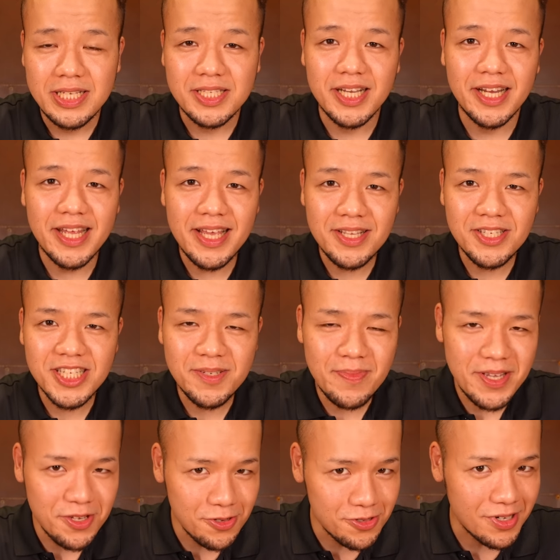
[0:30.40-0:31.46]

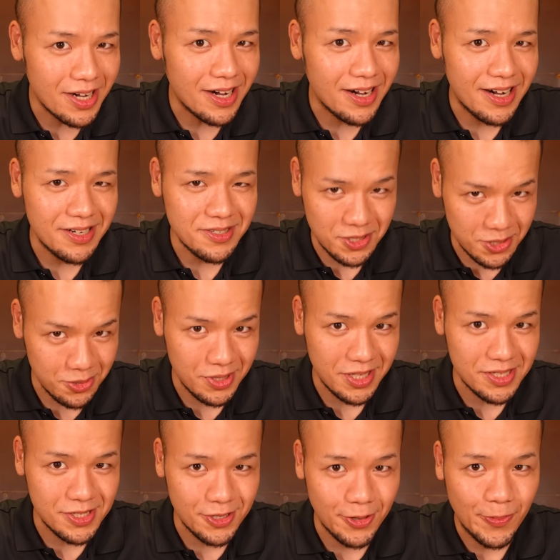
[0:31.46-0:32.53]
チャレンジメニューがあるそうなん
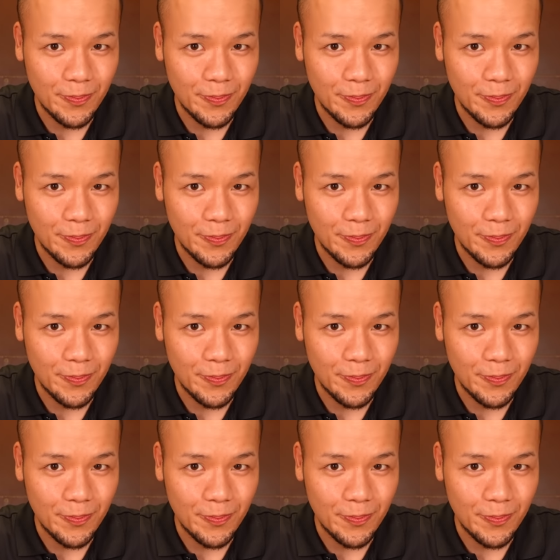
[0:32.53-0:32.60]
ですよ。